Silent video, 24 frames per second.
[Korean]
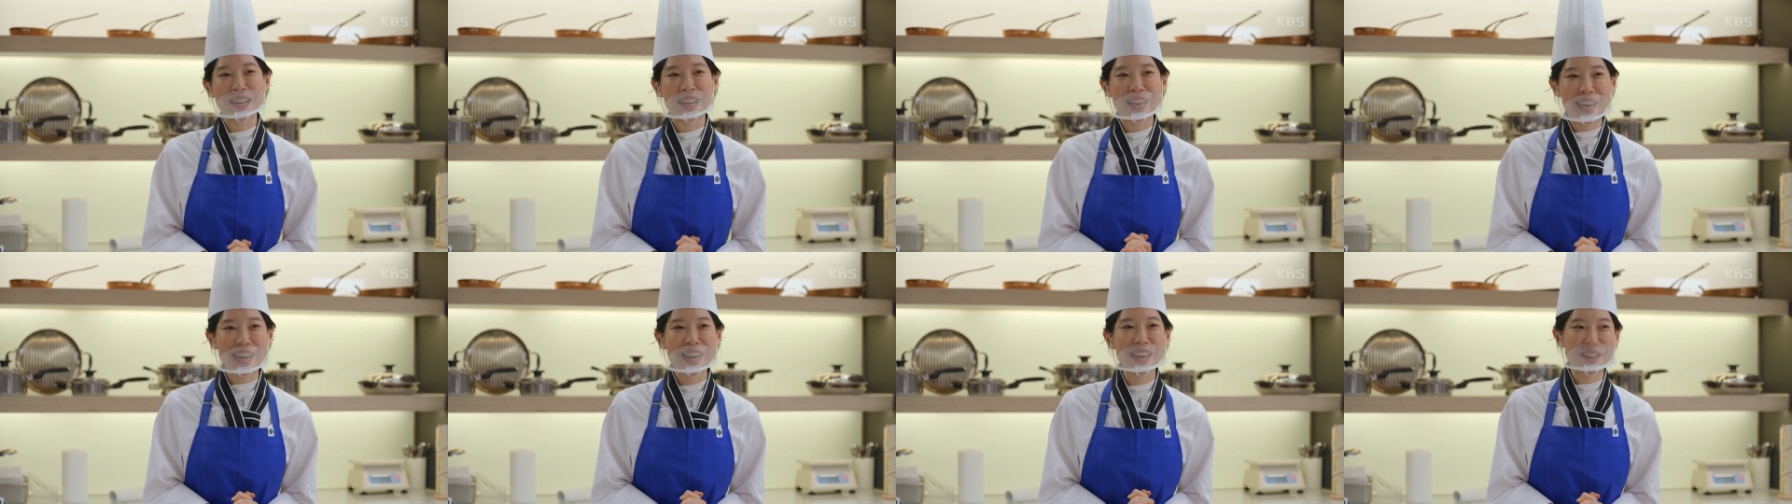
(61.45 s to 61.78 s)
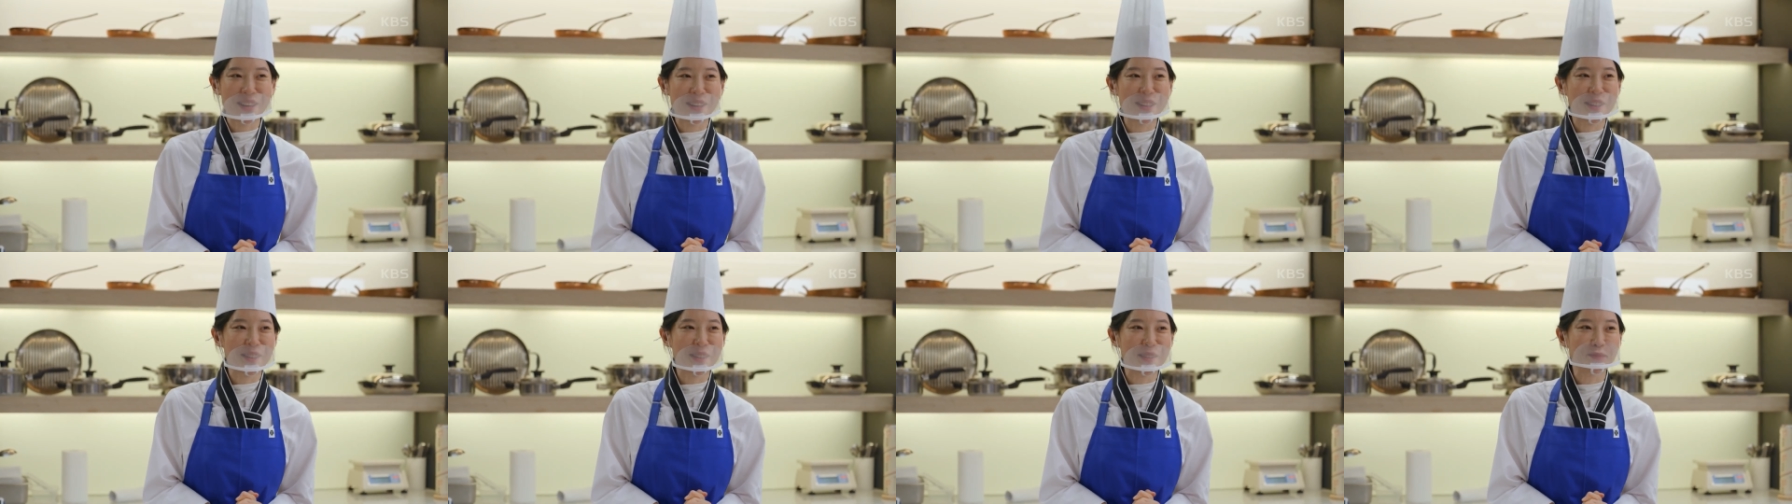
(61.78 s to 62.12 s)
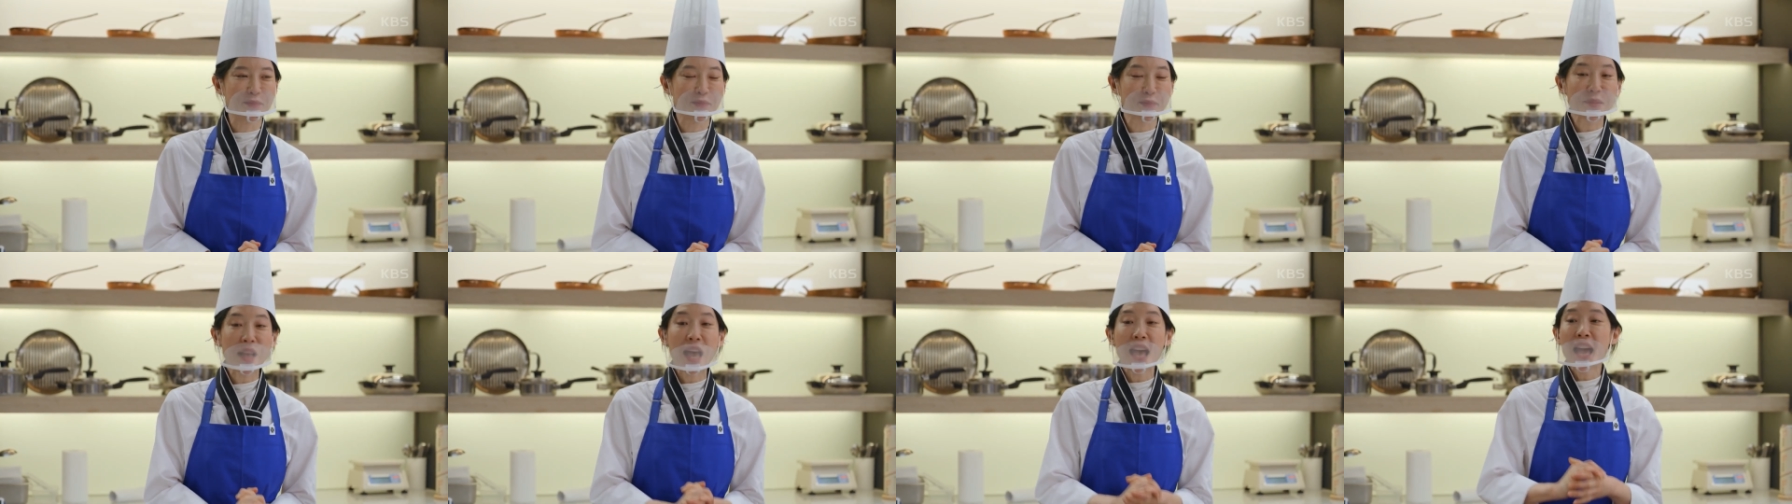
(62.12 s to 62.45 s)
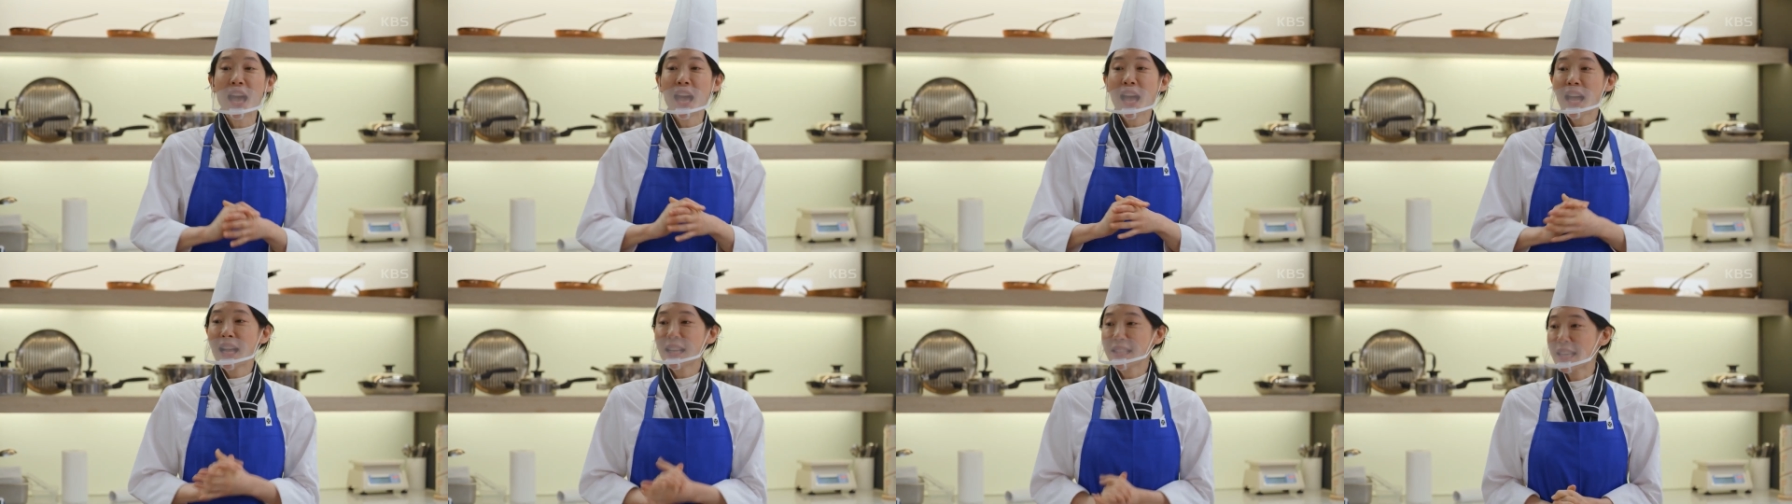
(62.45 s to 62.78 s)
해요.
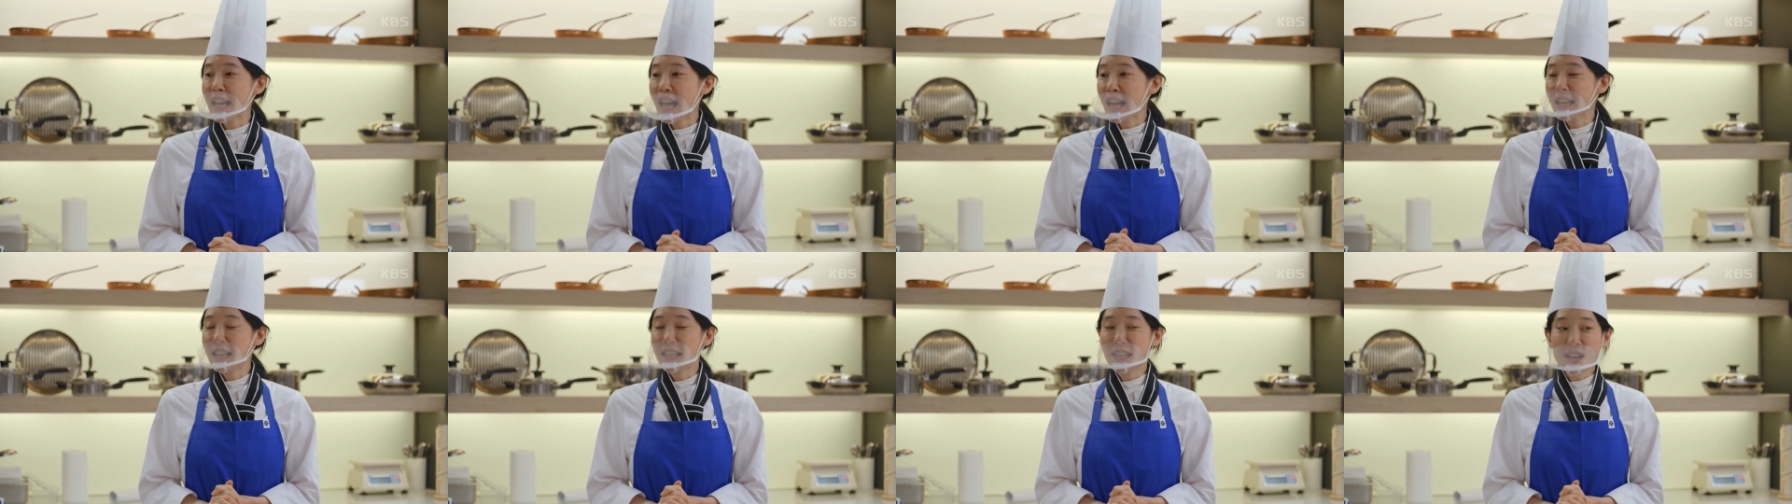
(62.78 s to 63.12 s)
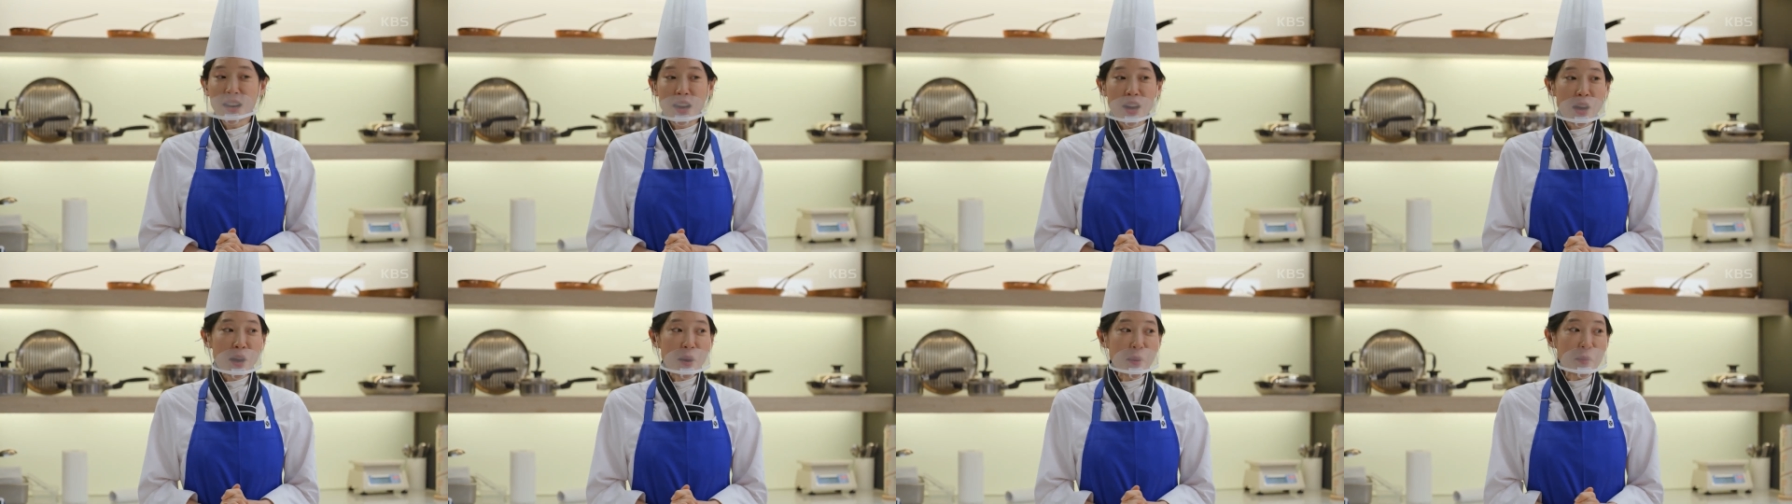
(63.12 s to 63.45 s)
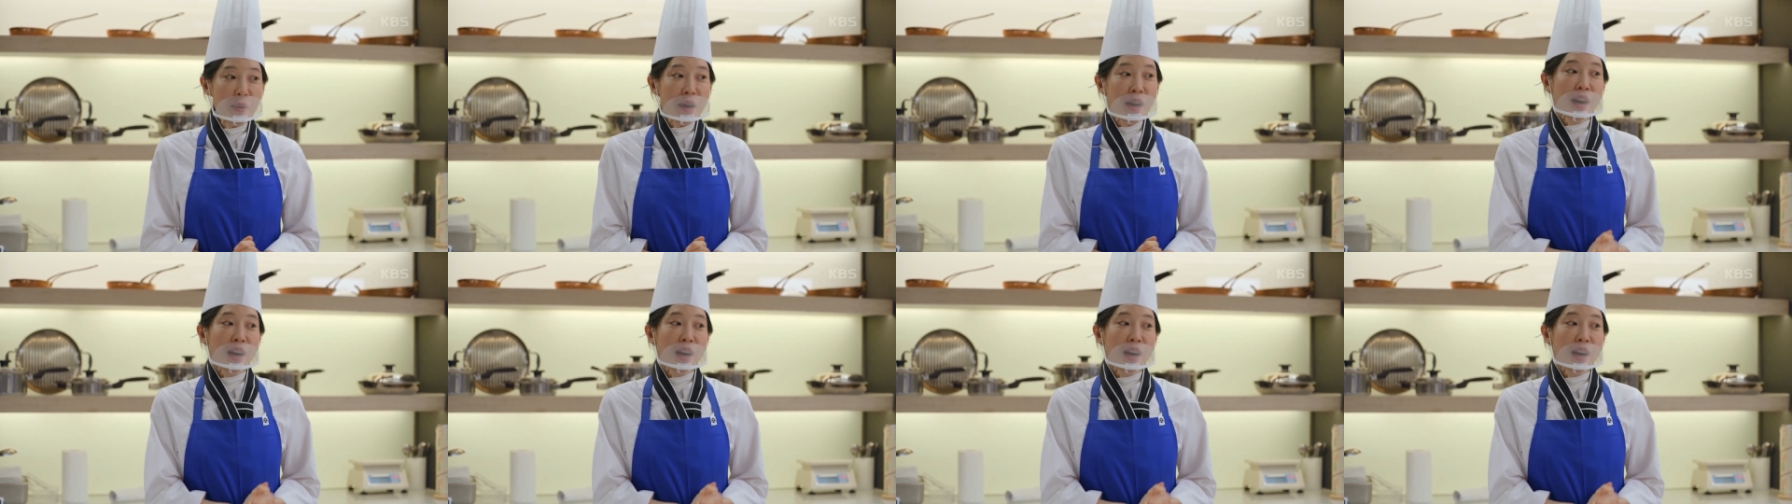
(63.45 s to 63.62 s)
자, 그럼